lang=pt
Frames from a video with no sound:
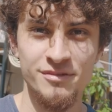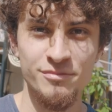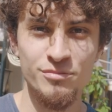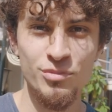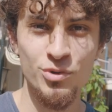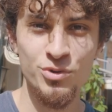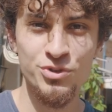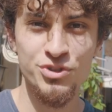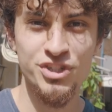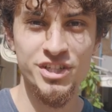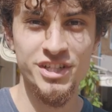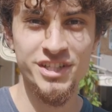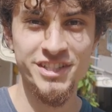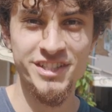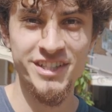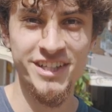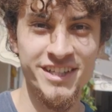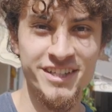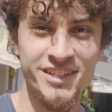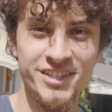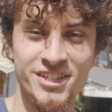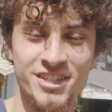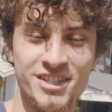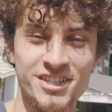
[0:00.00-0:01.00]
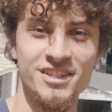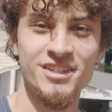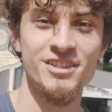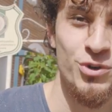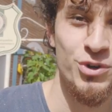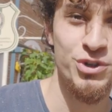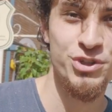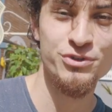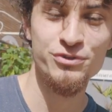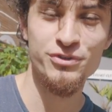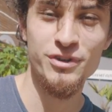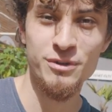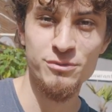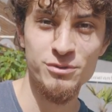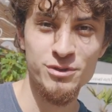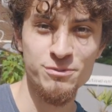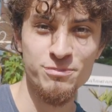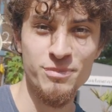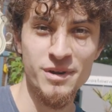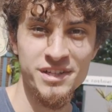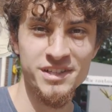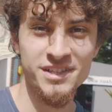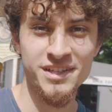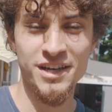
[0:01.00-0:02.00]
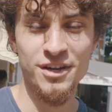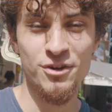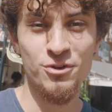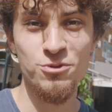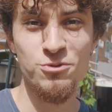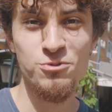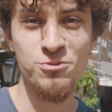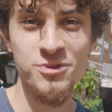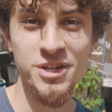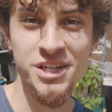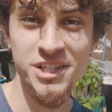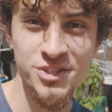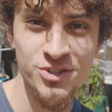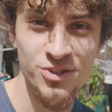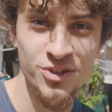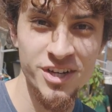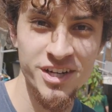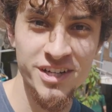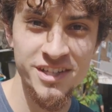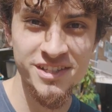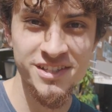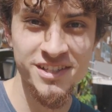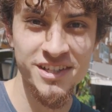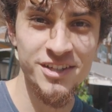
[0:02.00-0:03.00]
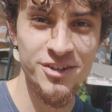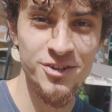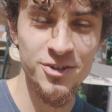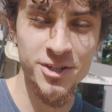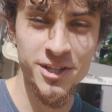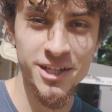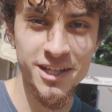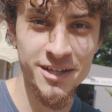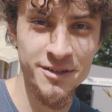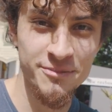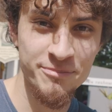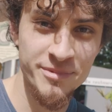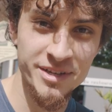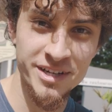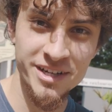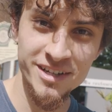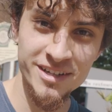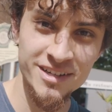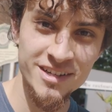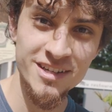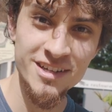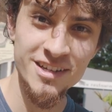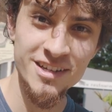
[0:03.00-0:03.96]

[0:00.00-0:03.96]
Bom dia, gente. Hoje viemos passar algumas horas em Olambra.